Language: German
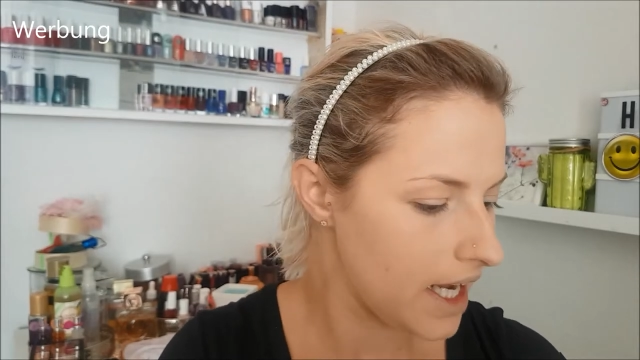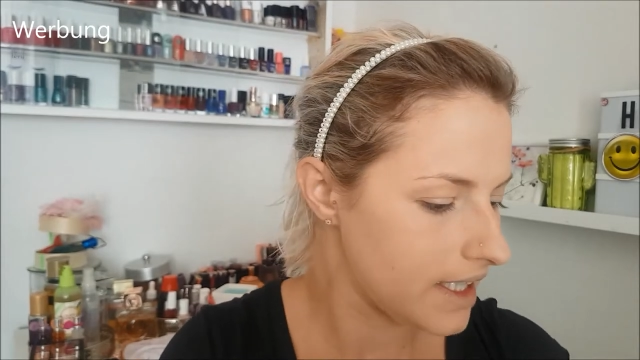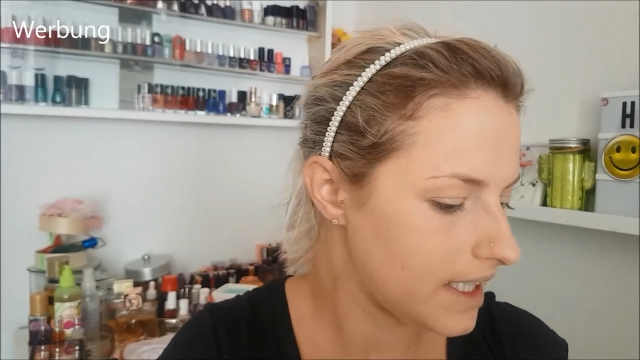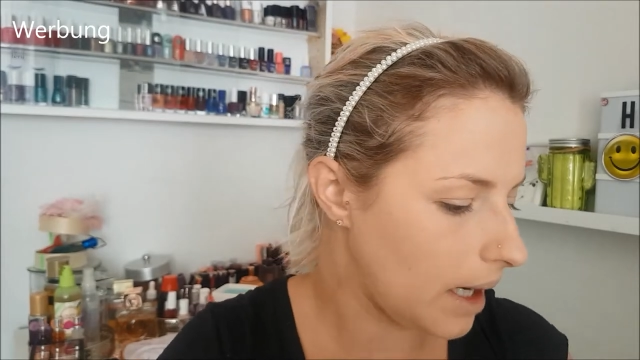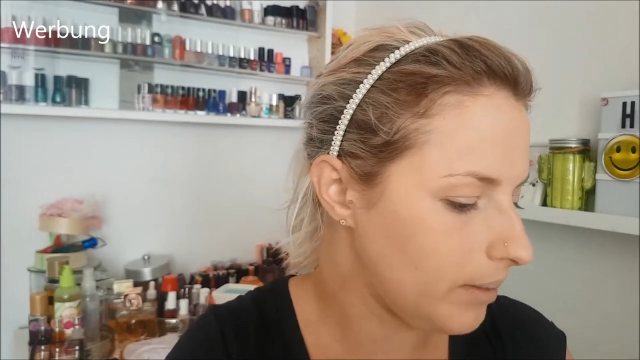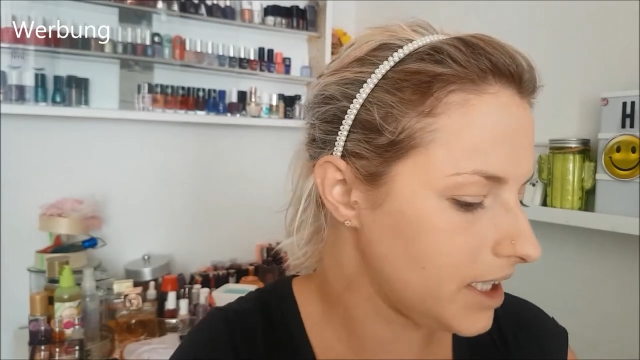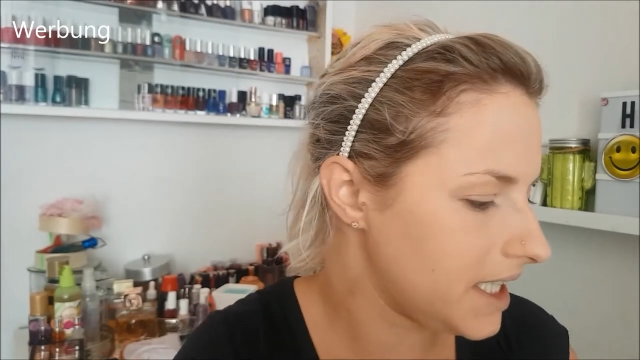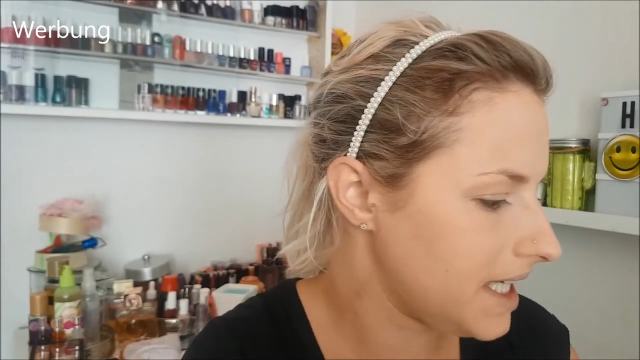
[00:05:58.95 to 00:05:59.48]

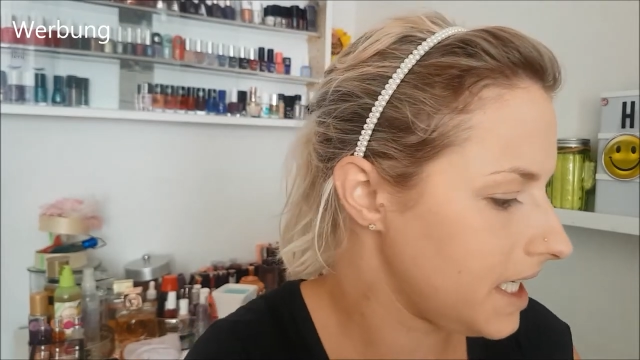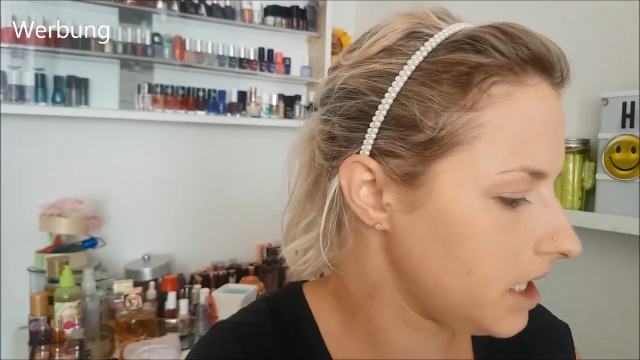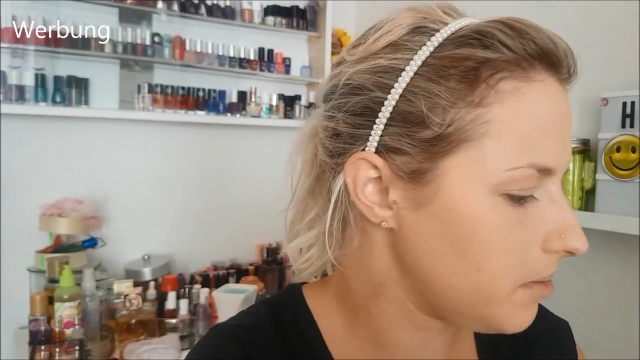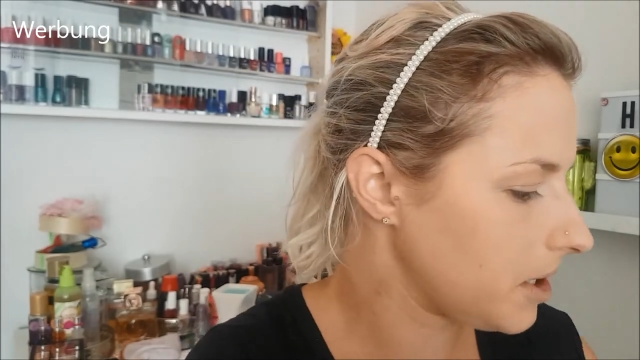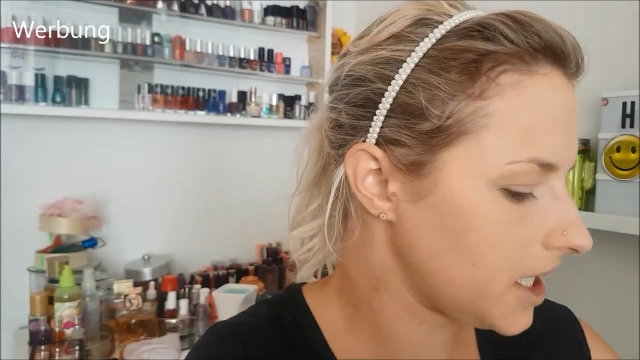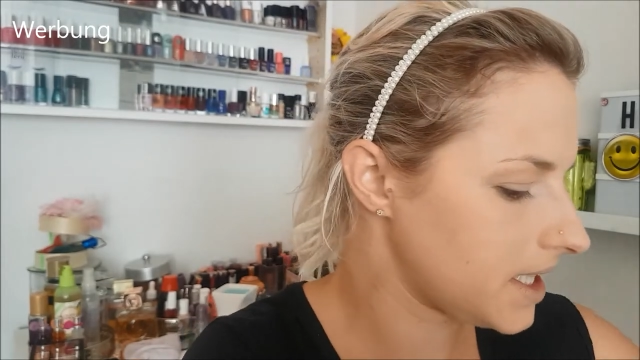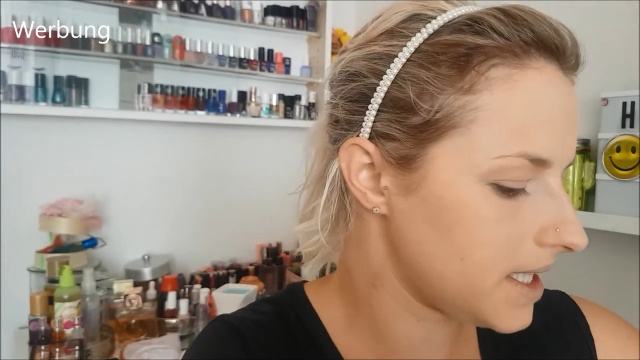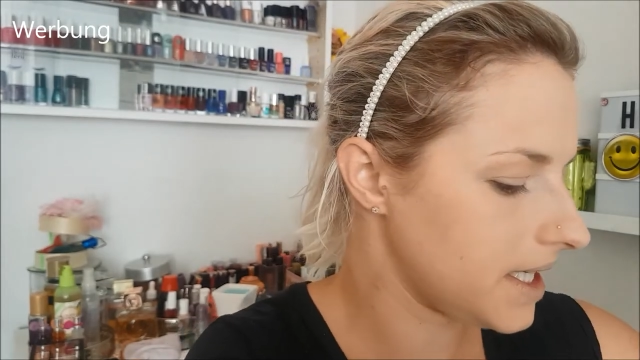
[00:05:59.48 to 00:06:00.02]
Damit ziehe ich
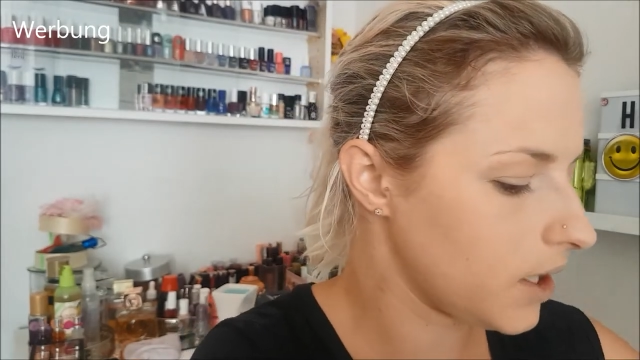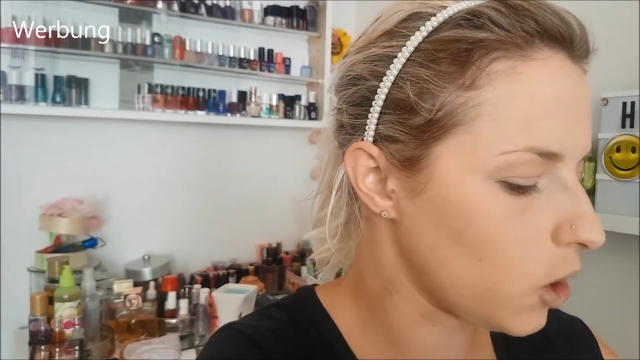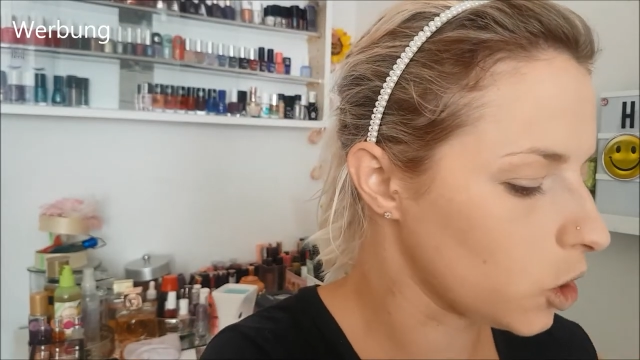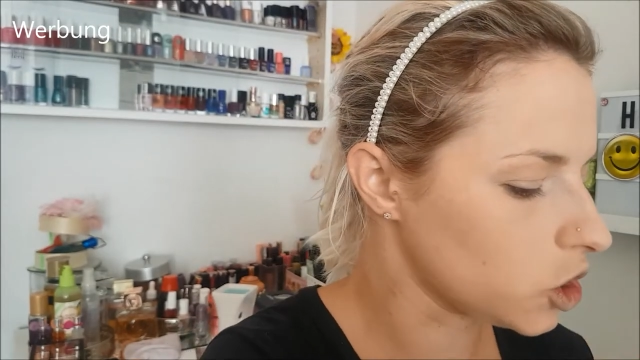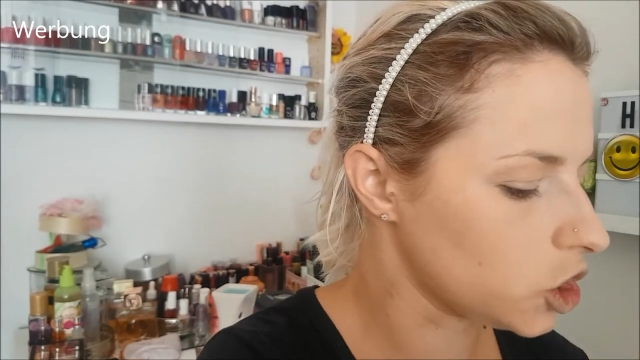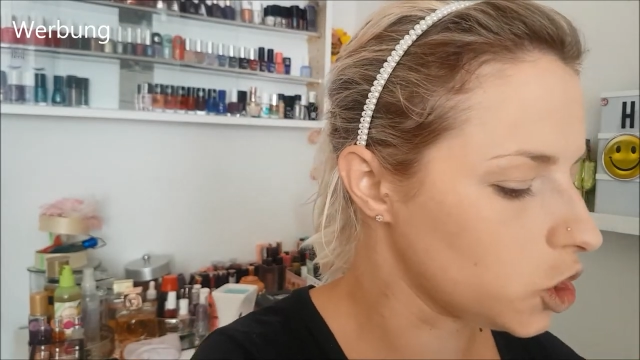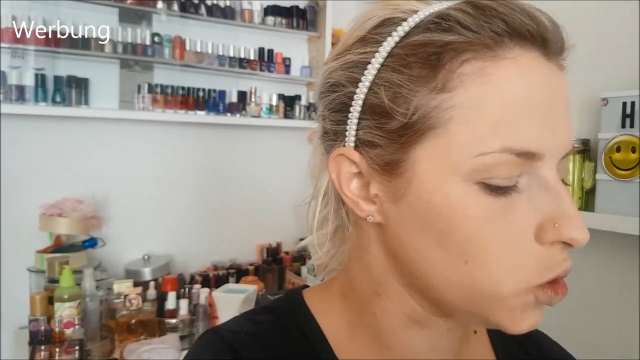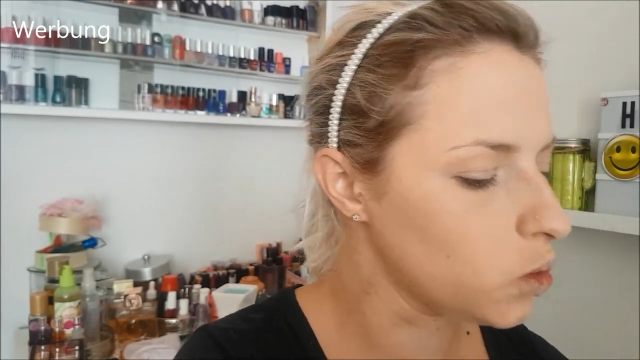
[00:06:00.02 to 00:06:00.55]
mir jetzt die
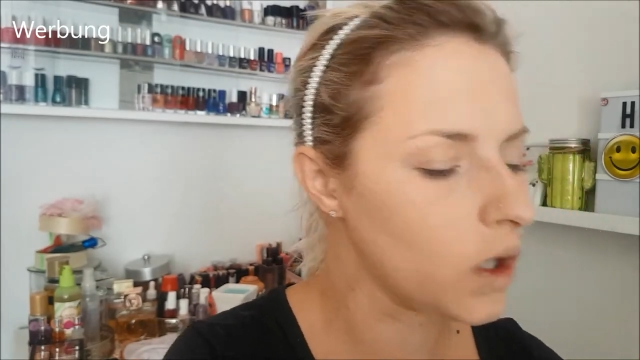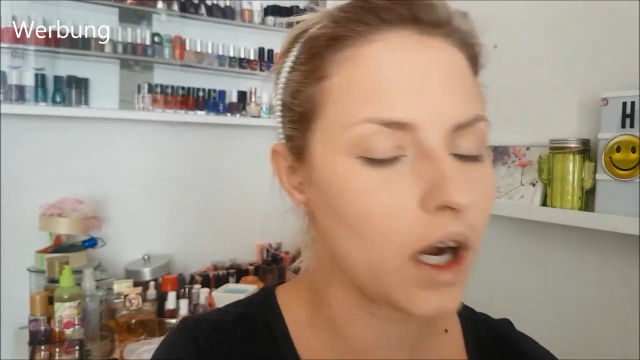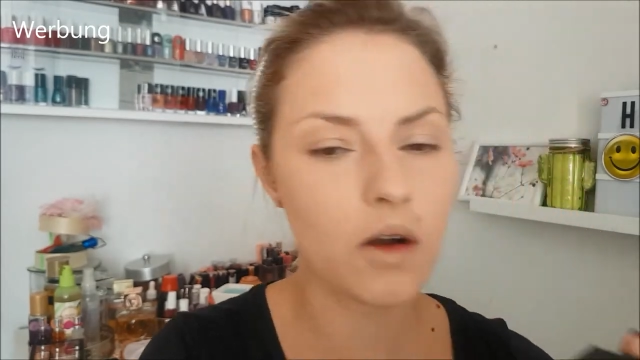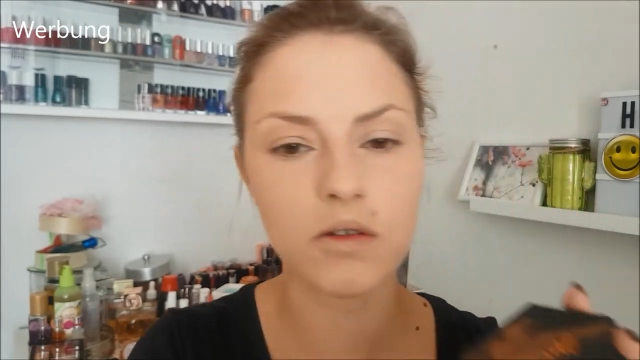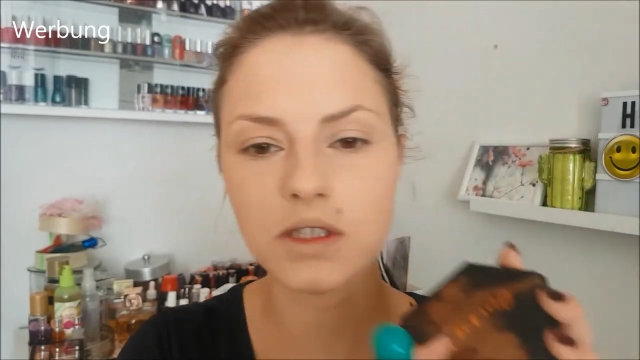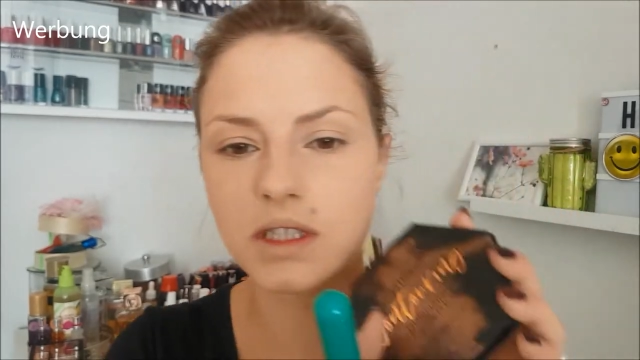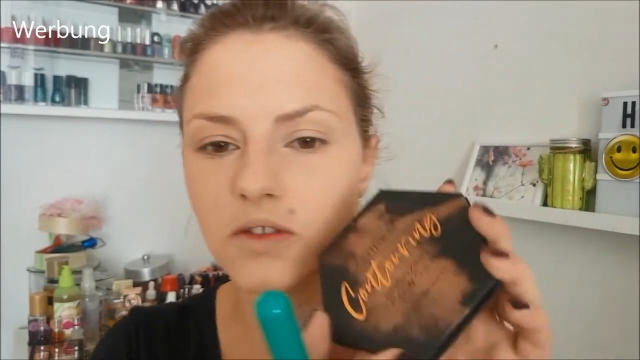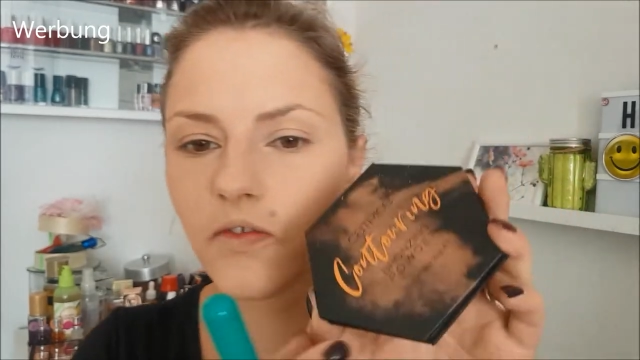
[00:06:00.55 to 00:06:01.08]
Kontur
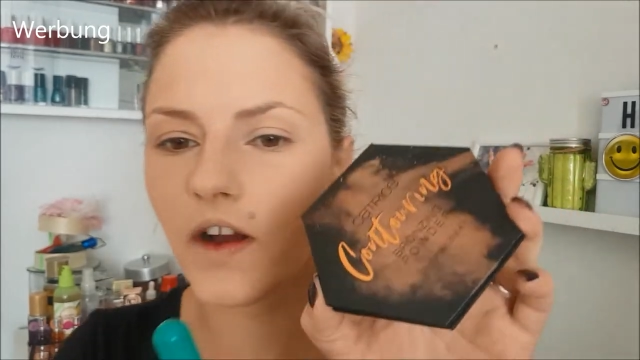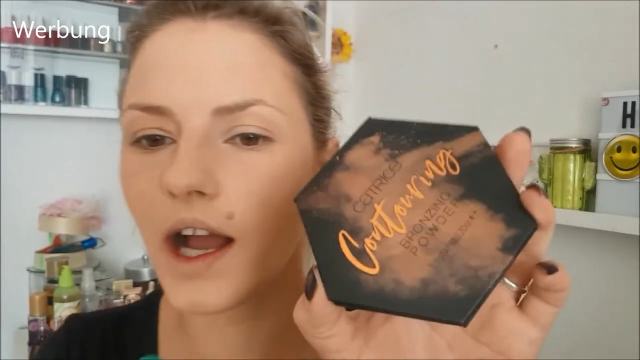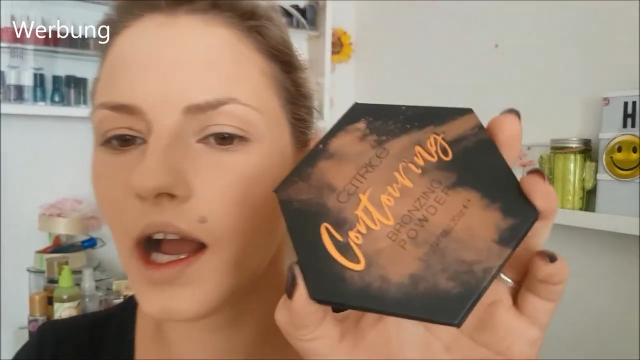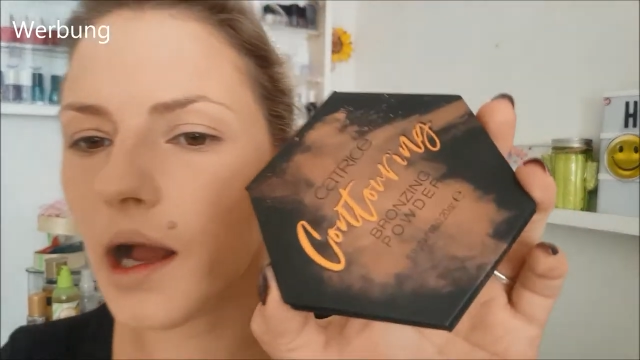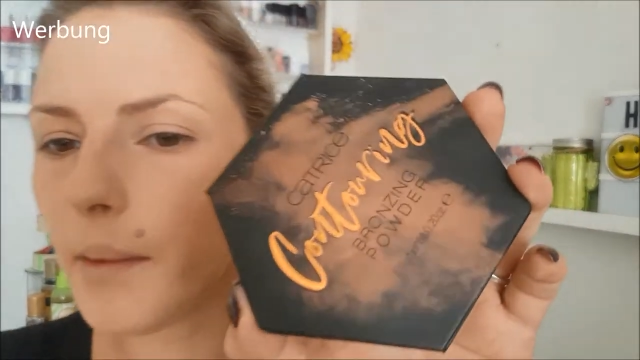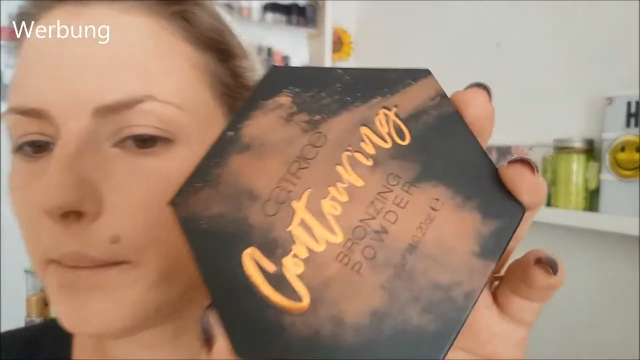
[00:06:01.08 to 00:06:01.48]
und zwar